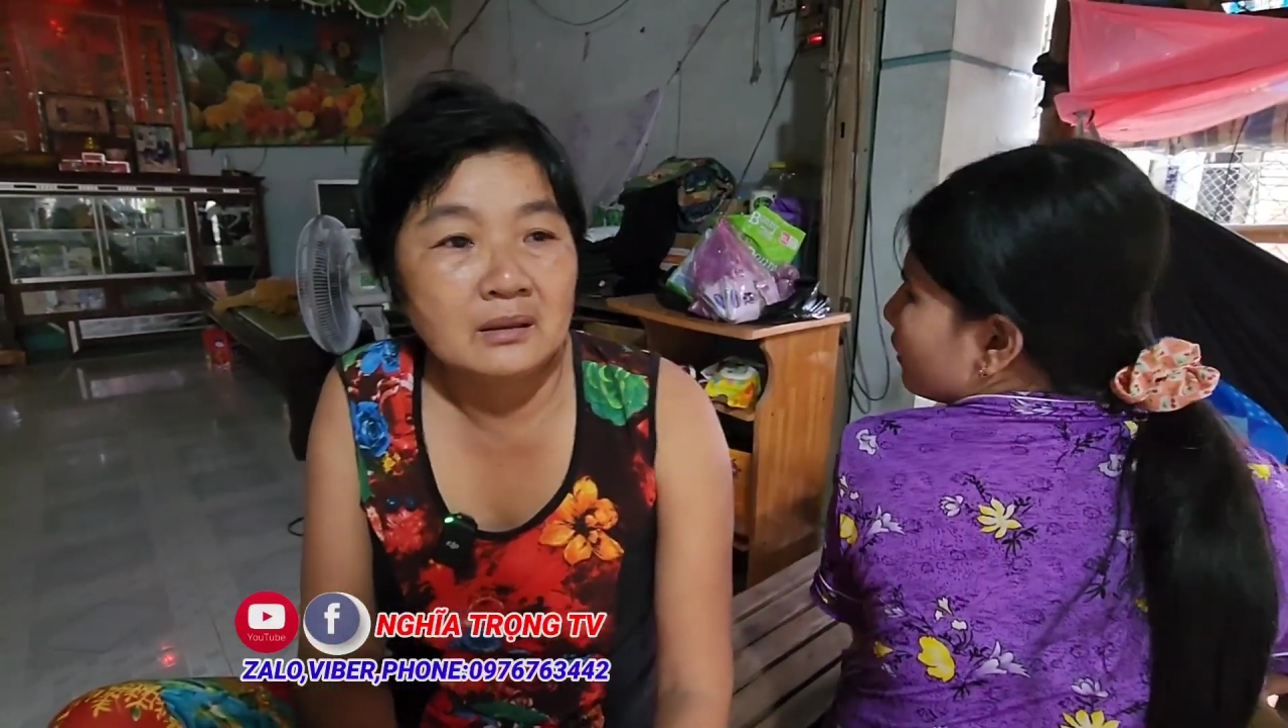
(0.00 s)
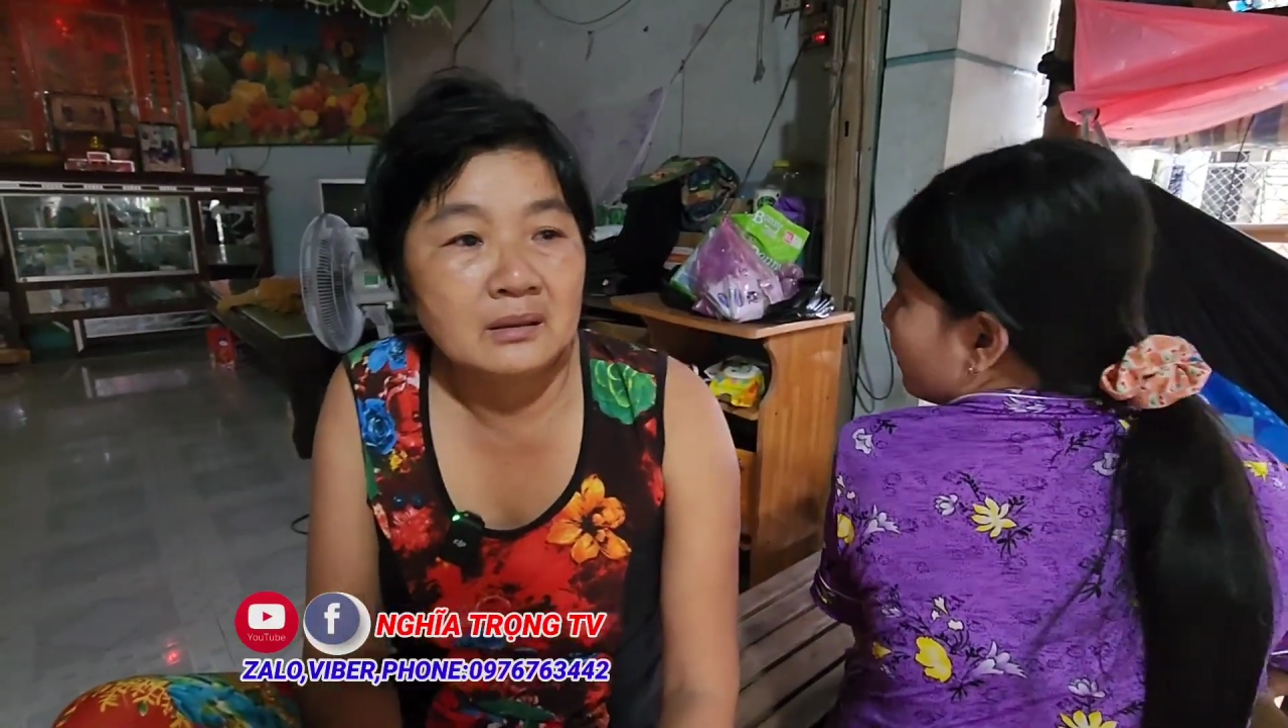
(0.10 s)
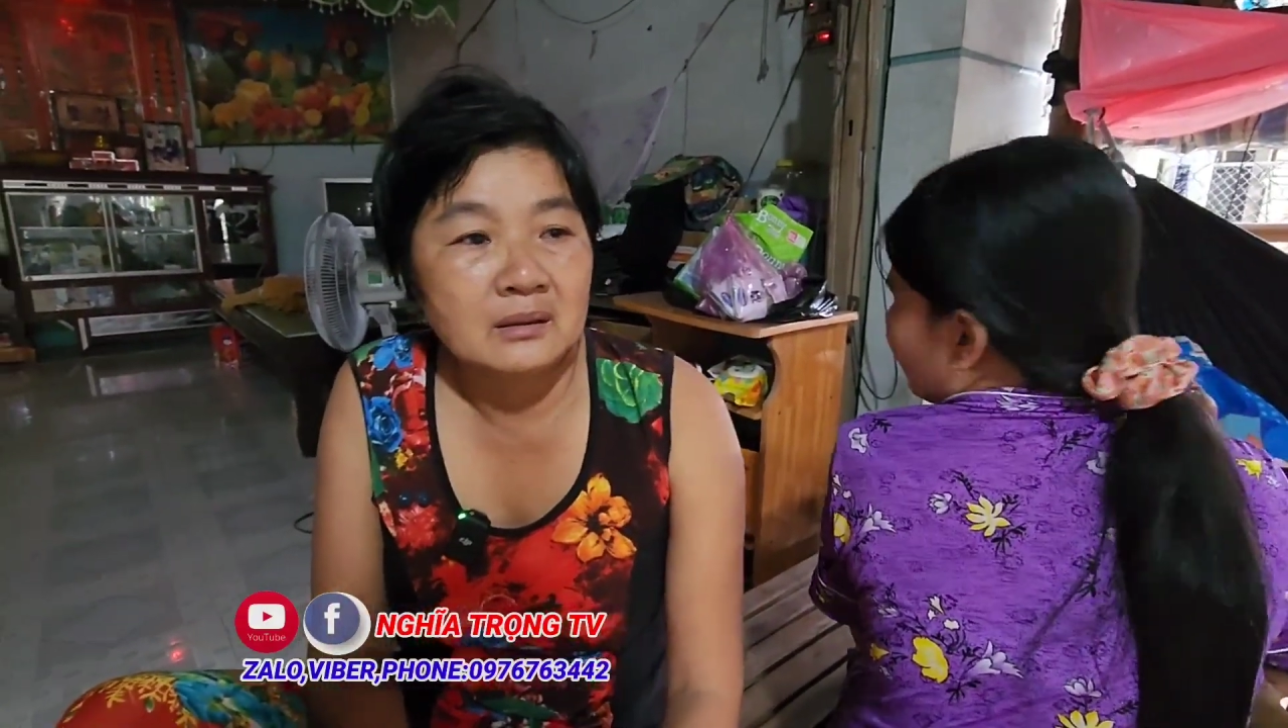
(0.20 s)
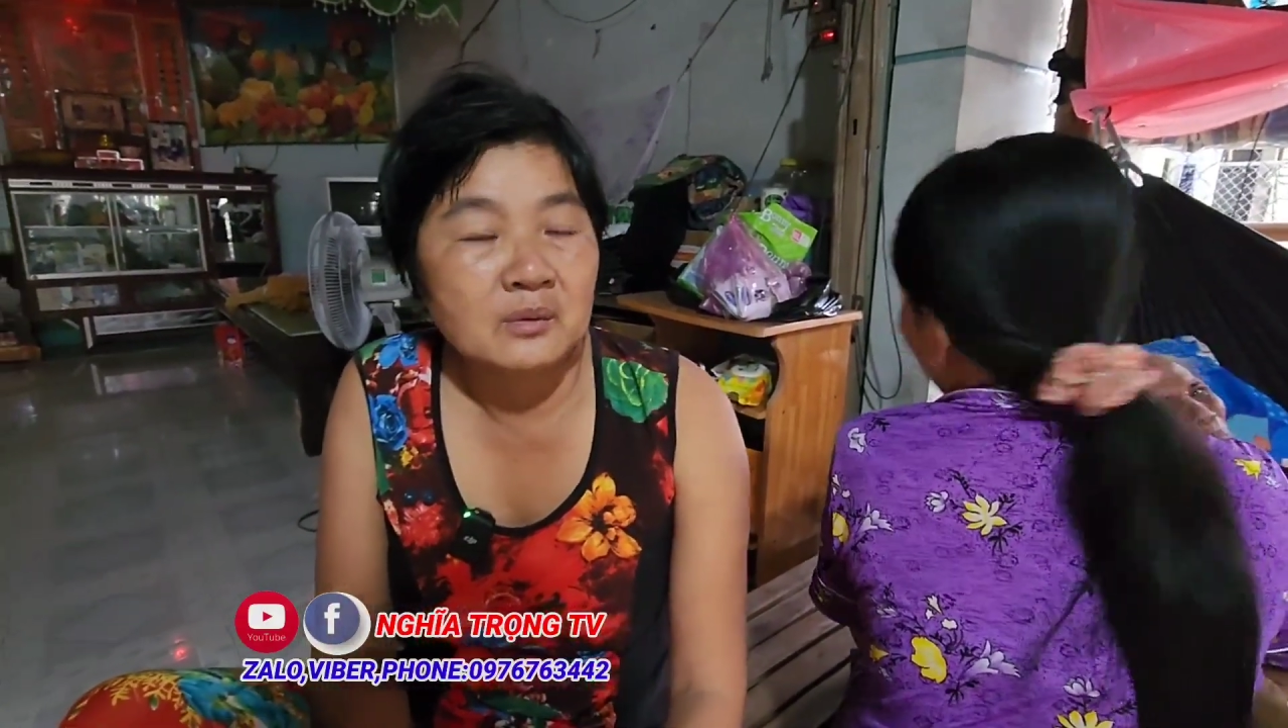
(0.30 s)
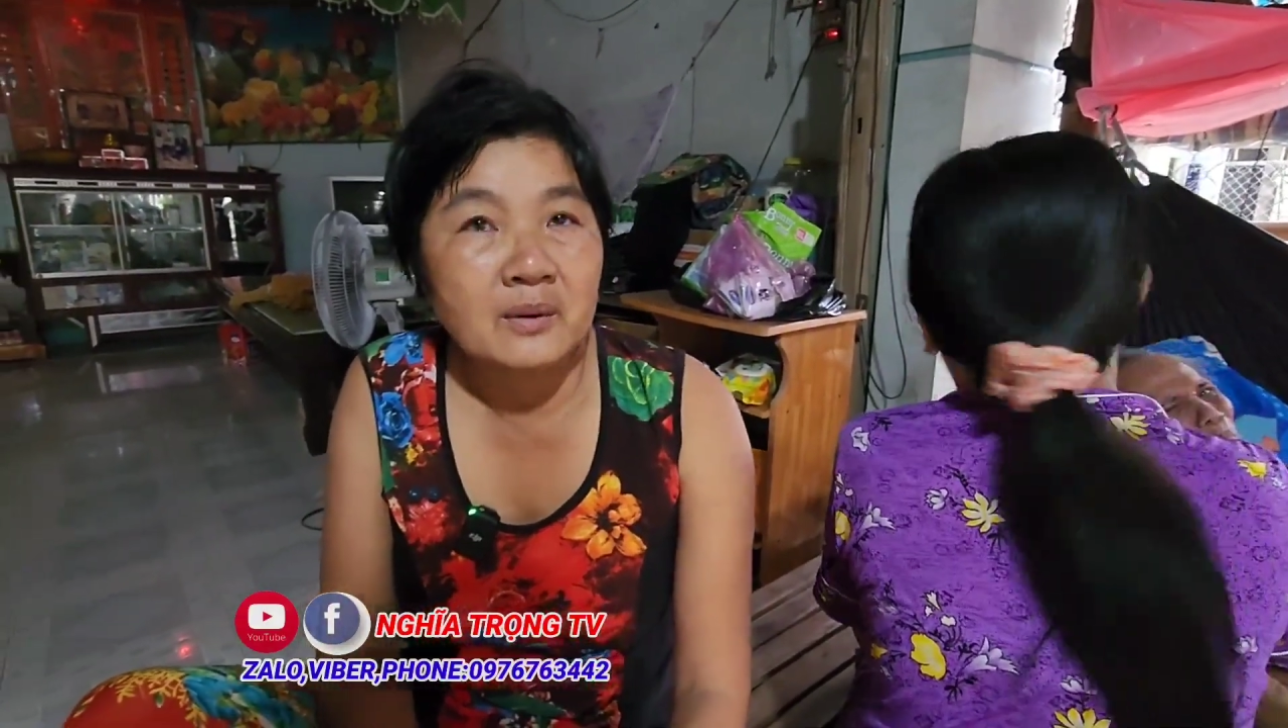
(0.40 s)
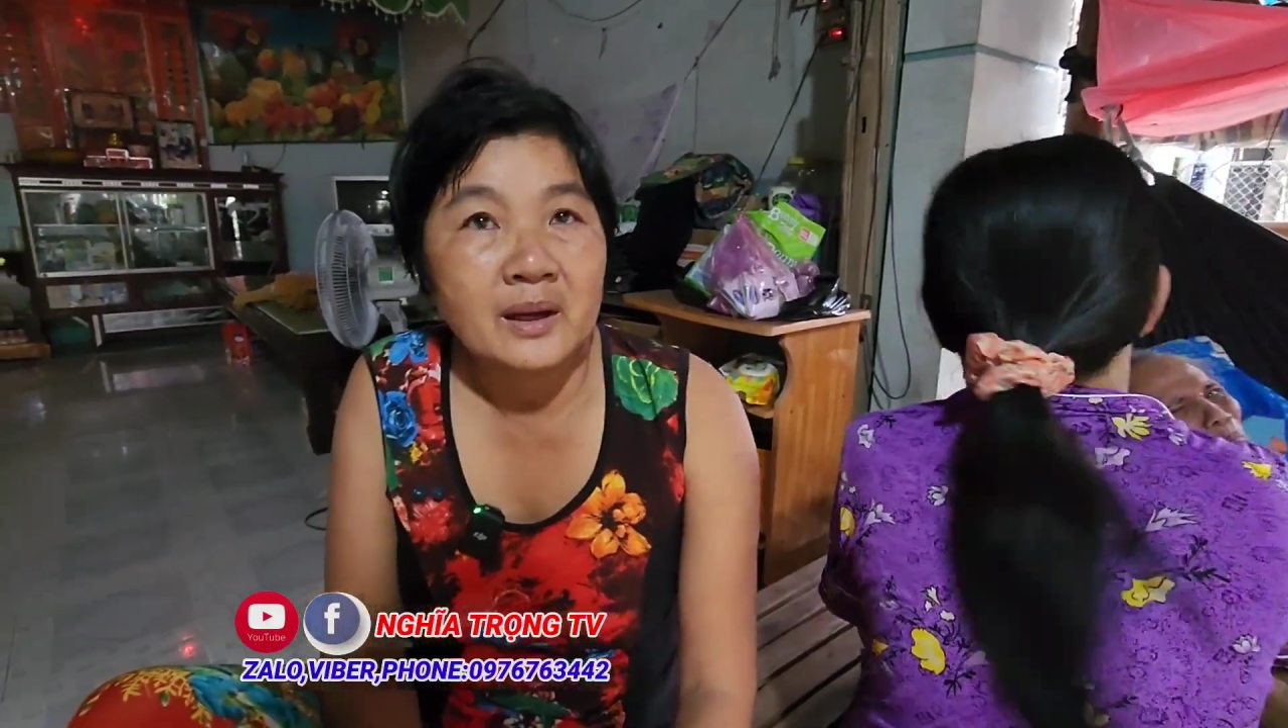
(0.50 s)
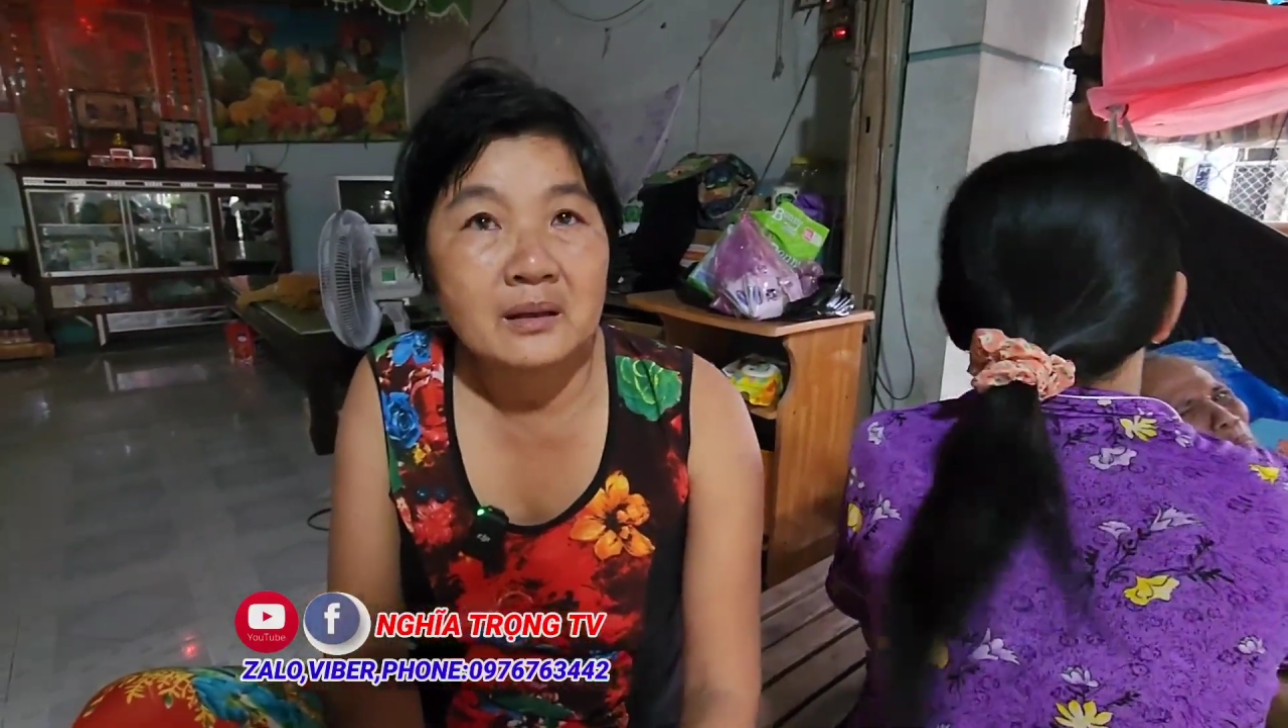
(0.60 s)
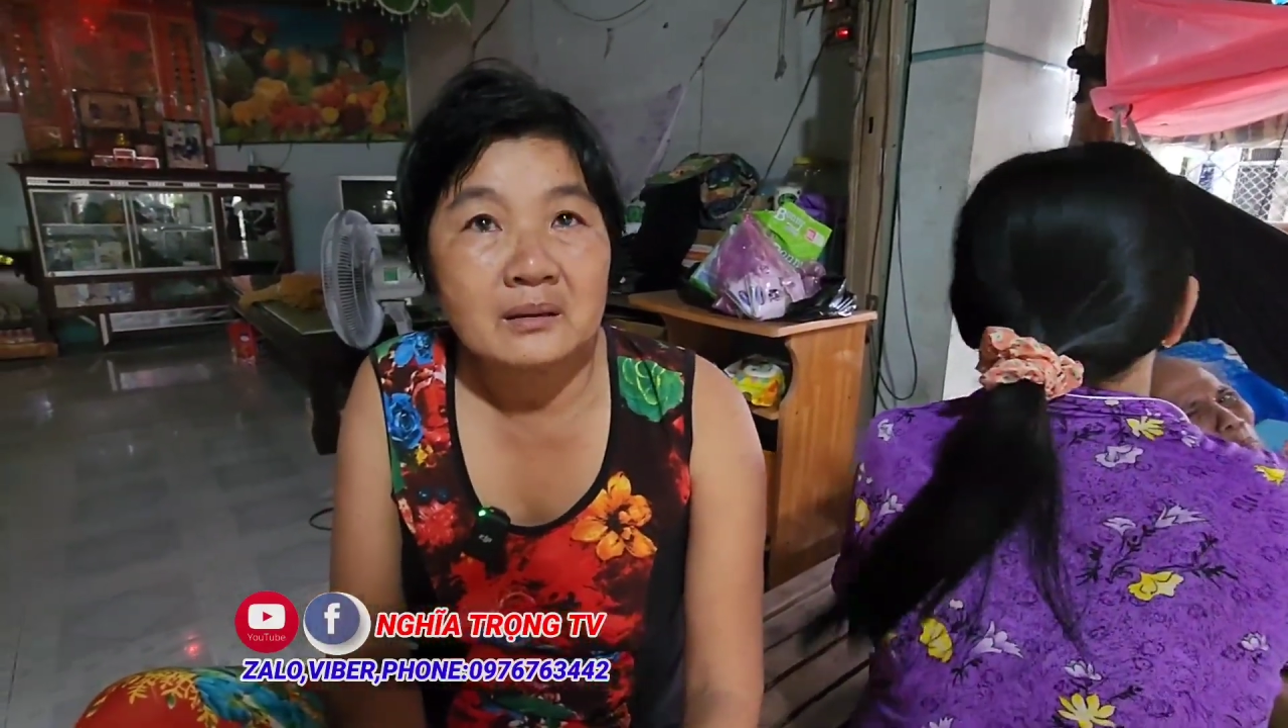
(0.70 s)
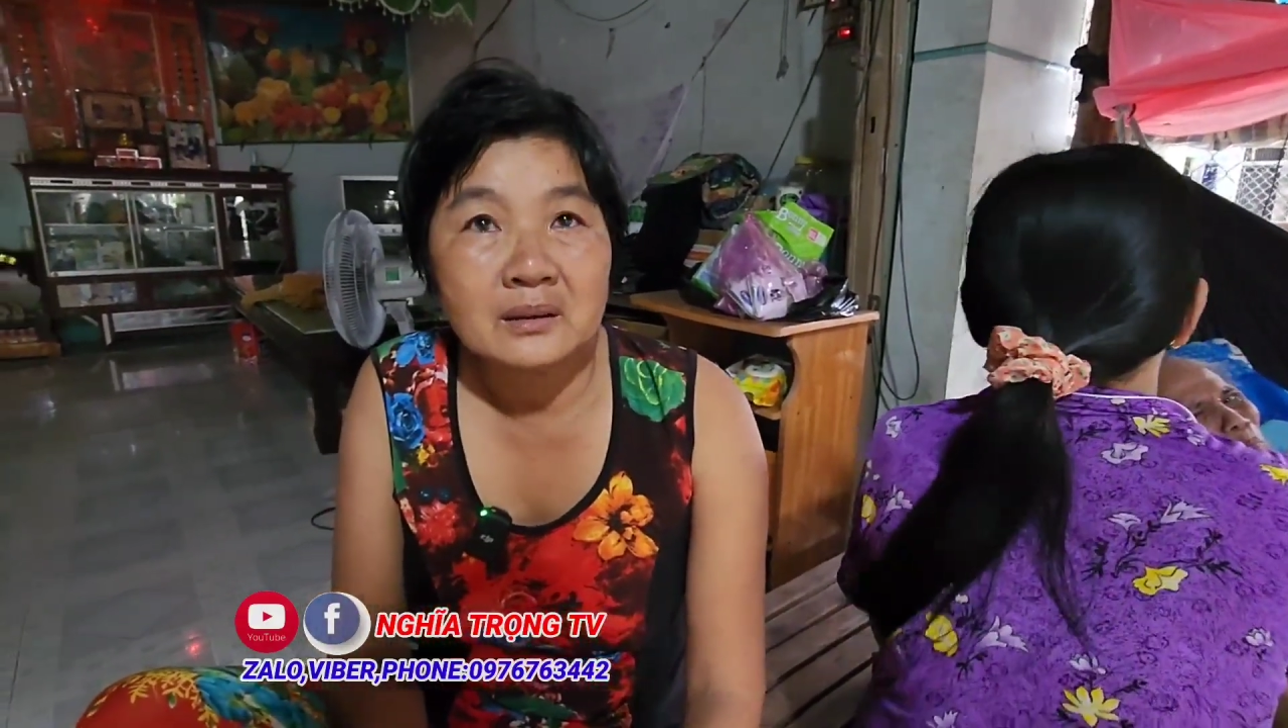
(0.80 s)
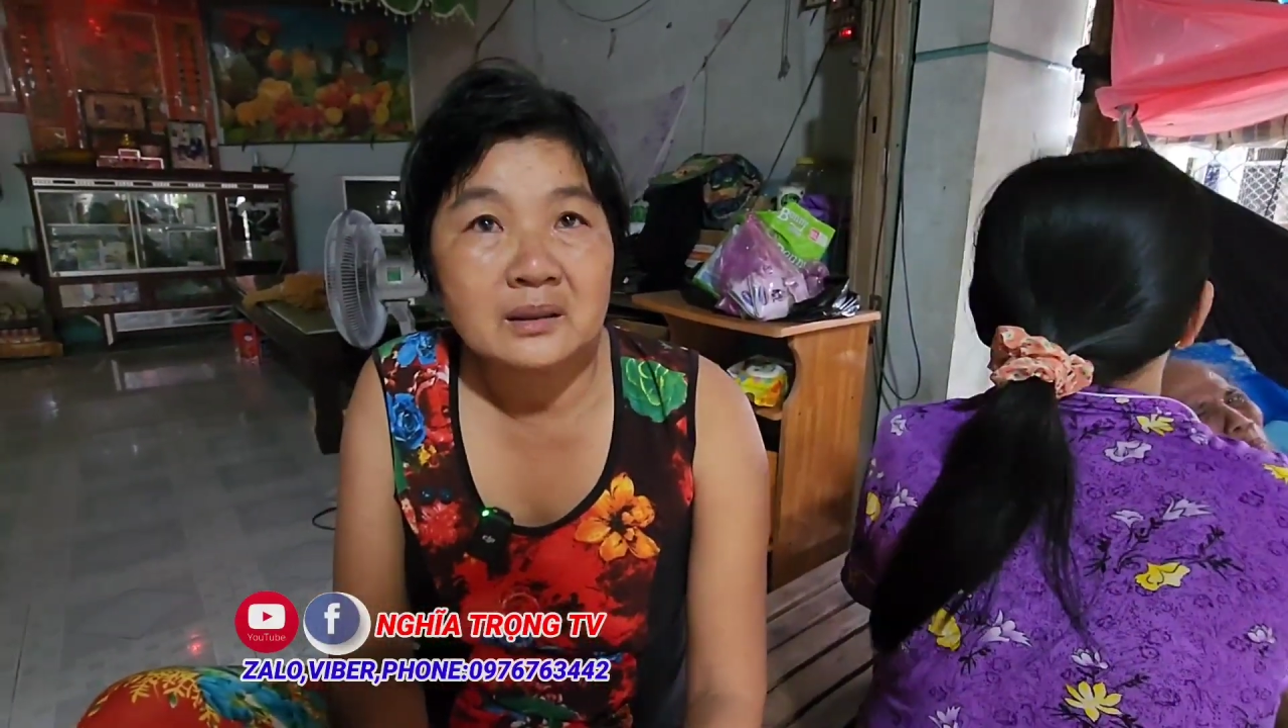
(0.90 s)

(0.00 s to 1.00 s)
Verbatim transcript: à, đủ ăn có